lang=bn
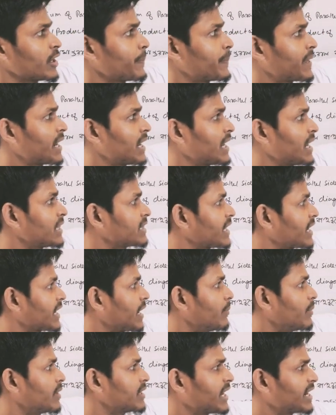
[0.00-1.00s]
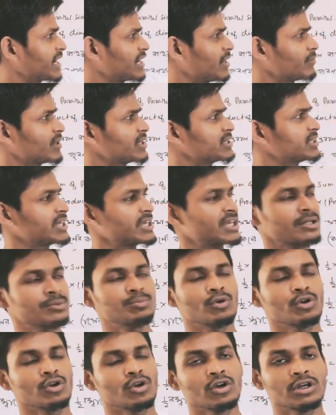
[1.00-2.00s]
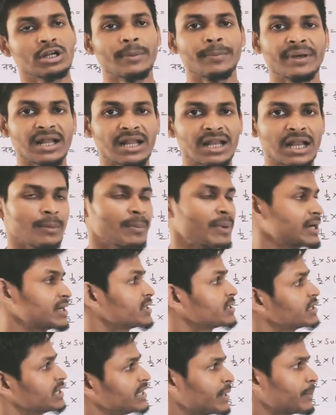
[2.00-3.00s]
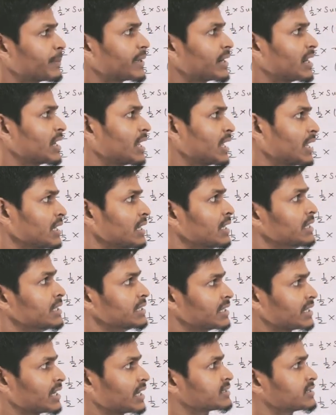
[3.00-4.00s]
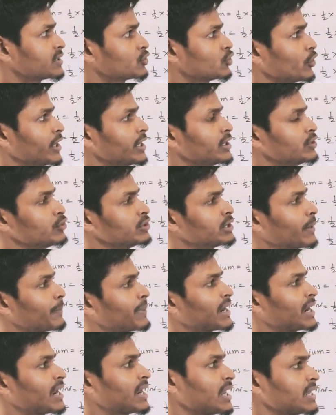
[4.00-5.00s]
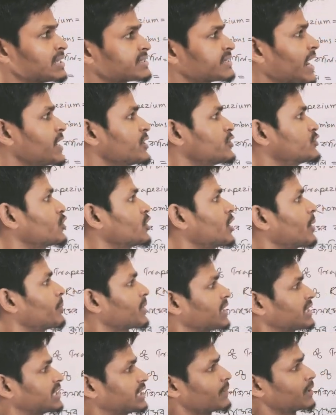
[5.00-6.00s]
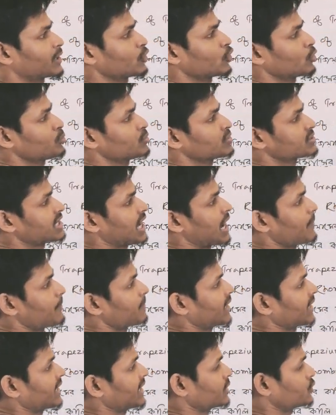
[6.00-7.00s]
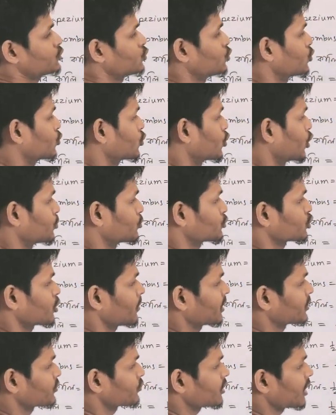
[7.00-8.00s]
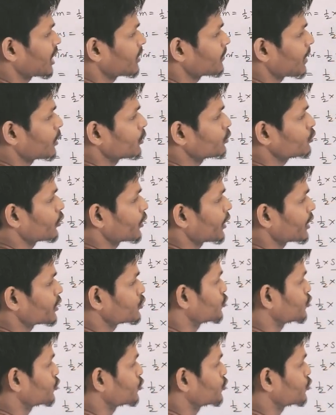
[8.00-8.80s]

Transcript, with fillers: লগে প্যারালাল থাকে আমার ডায়াগ্রামটা দেখে মনে হয় না প্যারালাল বাট এটা প্যারালাল ঠিক আছে তো এই দুইটা প্যারালাল সাইডসর আমরা কিতা বার করবো সাম মানে যুগ কর্ম সমান্তরাল বাহুদয়ের